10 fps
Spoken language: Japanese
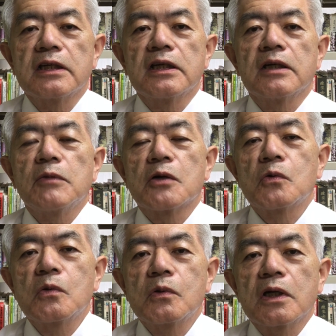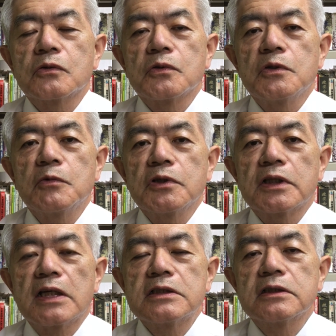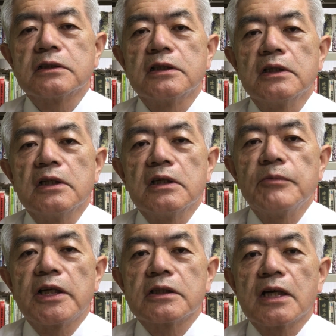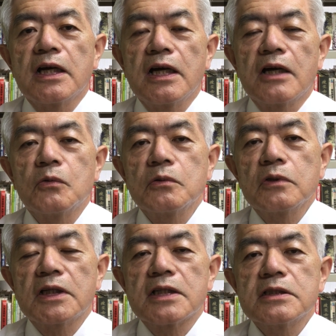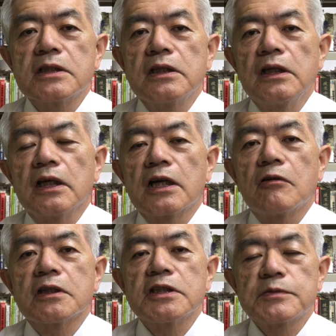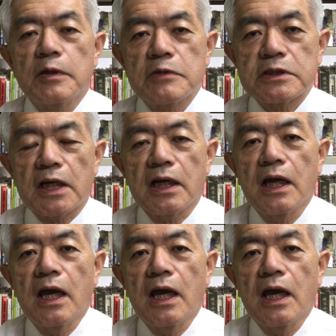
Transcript: えー、まあ、国家というものに対する見方が本当に完全に変わってしまいました。